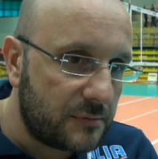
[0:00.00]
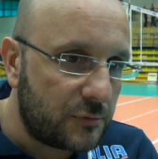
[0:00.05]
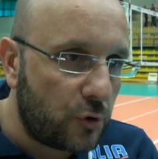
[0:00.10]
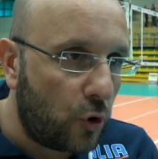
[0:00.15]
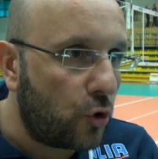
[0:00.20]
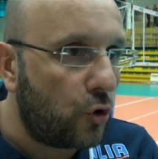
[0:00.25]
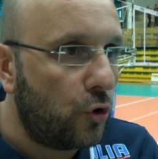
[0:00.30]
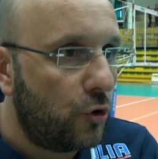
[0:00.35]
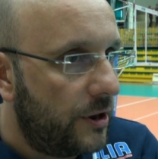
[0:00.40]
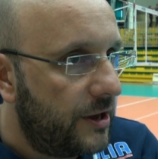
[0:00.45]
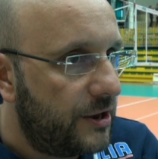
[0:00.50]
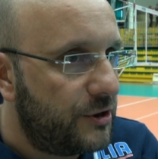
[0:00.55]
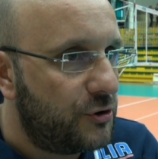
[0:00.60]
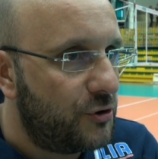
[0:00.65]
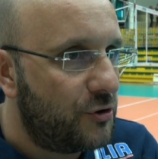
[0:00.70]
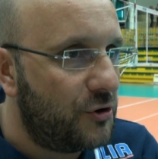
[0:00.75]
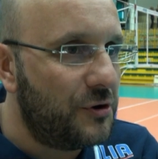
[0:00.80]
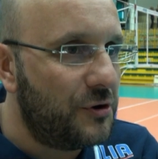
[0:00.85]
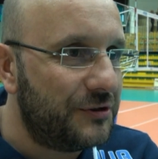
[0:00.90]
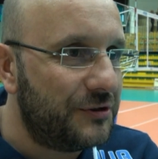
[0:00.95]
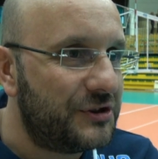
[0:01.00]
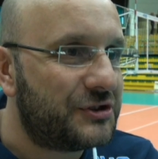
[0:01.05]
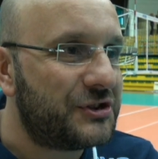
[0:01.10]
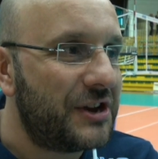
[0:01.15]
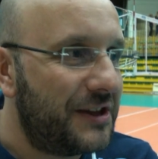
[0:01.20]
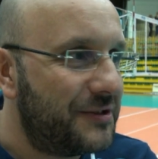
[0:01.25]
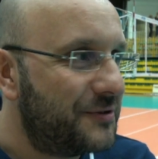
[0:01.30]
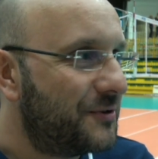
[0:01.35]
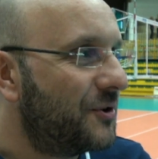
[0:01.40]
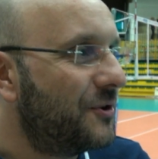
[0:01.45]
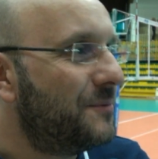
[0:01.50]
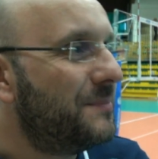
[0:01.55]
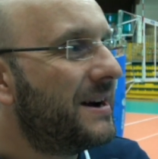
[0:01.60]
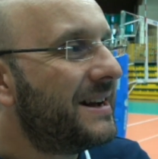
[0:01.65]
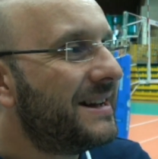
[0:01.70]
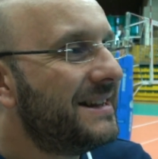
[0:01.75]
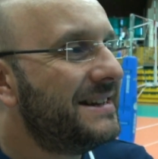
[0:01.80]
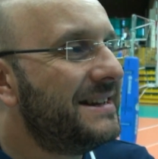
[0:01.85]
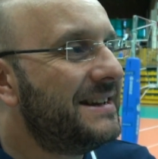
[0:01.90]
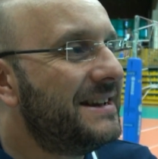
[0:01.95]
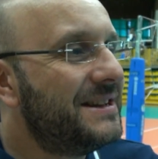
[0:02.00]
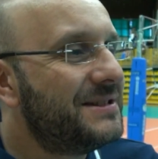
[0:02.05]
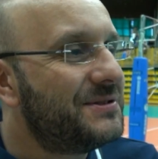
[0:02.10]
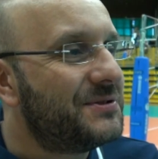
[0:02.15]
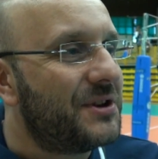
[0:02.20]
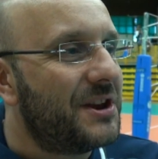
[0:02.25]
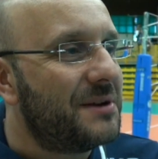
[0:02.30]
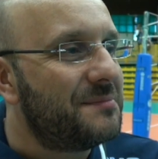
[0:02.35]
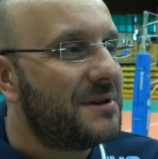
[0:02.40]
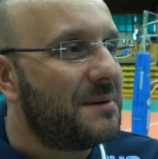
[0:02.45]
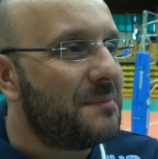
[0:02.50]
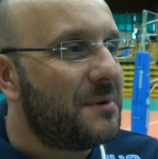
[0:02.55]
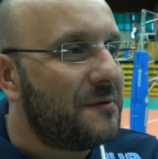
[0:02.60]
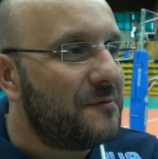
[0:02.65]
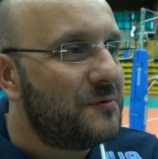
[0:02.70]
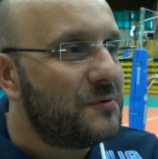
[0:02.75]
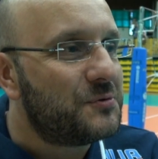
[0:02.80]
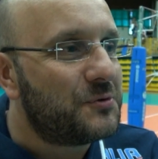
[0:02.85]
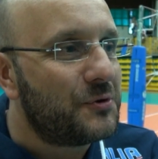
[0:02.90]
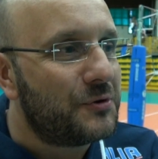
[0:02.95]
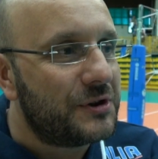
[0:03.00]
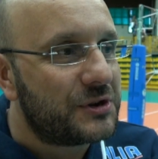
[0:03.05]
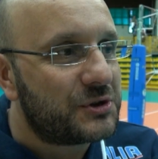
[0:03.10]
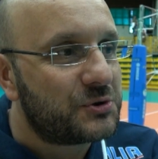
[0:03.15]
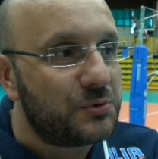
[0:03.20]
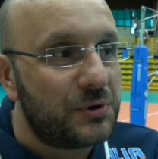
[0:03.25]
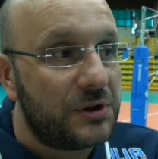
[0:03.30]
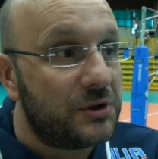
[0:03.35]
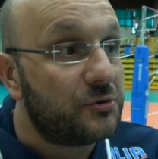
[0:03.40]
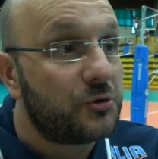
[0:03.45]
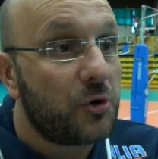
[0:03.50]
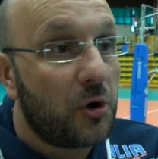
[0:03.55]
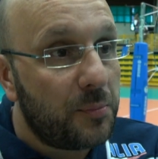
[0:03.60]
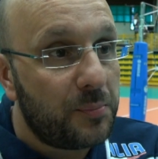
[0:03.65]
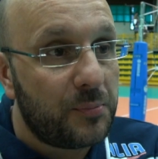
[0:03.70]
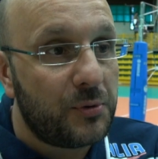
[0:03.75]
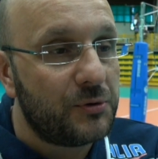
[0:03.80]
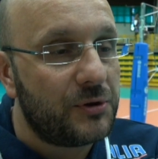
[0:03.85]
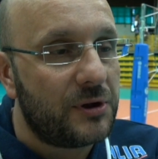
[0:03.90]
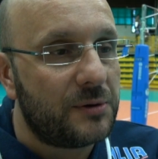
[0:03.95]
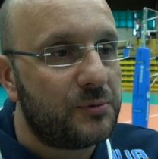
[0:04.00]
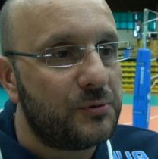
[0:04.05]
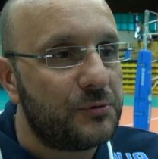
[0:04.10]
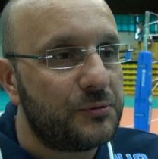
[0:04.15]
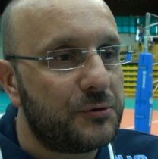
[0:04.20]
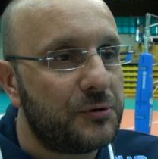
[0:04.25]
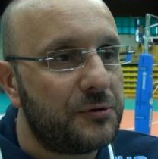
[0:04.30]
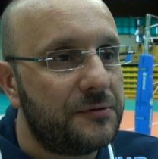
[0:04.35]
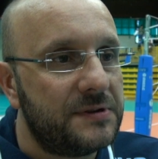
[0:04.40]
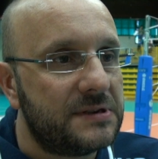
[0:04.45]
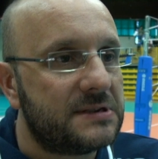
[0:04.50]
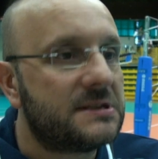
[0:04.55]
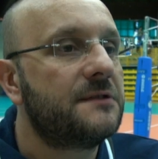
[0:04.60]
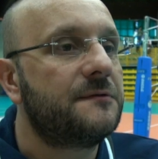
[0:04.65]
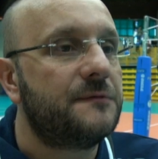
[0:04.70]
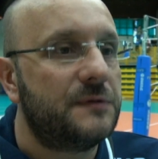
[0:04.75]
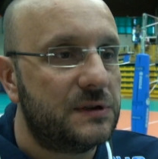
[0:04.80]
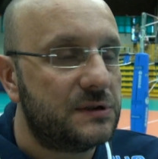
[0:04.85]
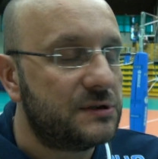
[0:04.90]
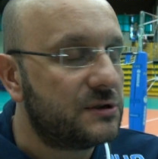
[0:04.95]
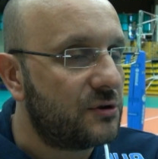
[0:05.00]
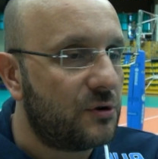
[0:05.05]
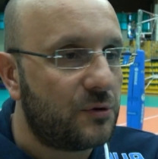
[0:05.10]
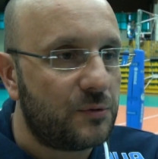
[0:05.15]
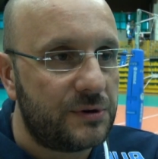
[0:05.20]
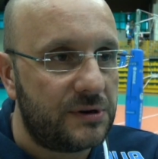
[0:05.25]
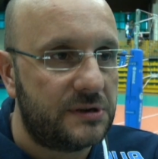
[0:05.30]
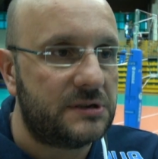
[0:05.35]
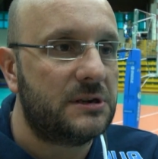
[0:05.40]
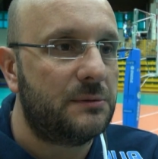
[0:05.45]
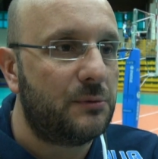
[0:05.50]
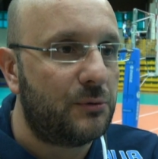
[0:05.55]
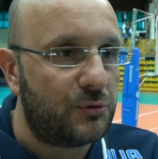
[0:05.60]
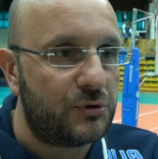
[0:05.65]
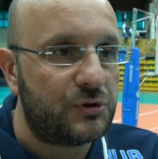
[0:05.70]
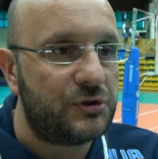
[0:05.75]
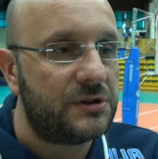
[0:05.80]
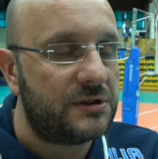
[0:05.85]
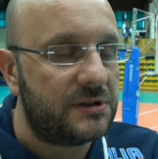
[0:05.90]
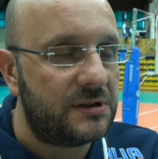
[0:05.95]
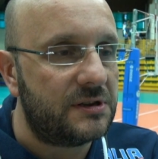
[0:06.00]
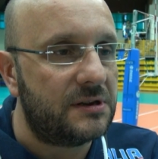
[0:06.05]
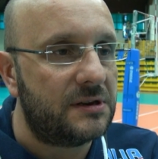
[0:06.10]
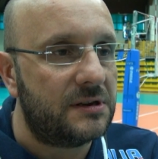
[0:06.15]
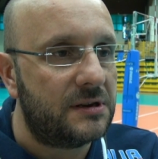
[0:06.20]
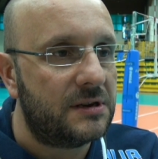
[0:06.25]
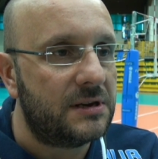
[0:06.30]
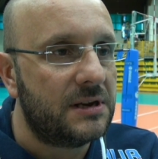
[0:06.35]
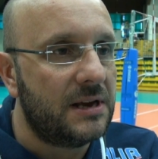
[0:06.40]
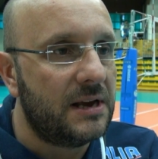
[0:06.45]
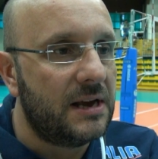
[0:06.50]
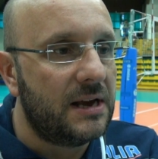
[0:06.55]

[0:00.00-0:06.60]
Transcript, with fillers: tocco legno dicendolo, ma non abbiamo avuto nessun intoppo dal punto di vista fisico, quindi siamo riusciti